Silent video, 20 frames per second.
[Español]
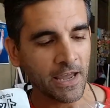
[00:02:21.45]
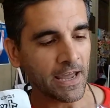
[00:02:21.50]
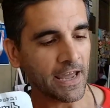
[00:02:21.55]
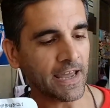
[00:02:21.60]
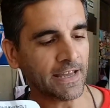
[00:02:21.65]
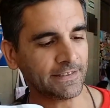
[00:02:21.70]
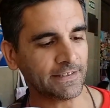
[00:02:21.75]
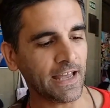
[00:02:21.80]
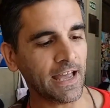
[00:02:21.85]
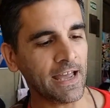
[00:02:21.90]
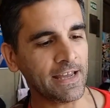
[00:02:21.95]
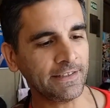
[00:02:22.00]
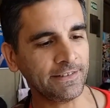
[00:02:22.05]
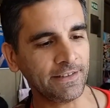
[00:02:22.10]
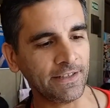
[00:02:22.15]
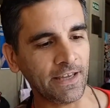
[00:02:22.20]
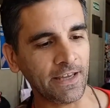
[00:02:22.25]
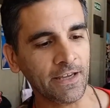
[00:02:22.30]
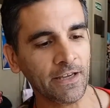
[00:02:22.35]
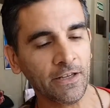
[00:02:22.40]
es a
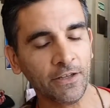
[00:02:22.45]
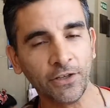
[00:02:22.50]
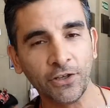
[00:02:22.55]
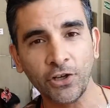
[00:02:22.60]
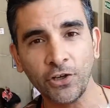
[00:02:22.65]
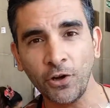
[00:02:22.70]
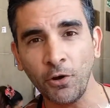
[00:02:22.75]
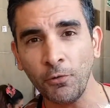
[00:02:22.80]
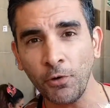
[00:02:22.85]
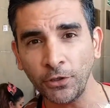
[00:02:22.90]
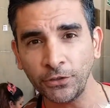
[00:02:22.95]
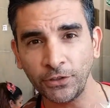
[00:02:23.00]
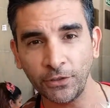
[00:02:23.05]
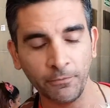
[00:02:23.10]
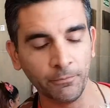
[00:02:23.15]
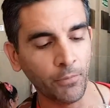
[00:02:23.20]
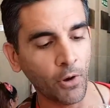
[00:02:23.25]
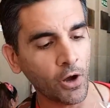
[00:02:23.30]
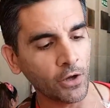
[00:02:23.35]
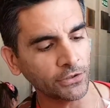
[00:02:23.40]
este robot
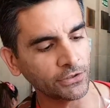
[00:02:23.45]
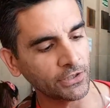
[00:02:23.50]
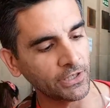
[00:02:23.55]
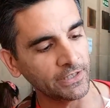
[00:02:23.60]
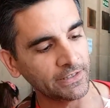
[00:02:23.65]
Boss que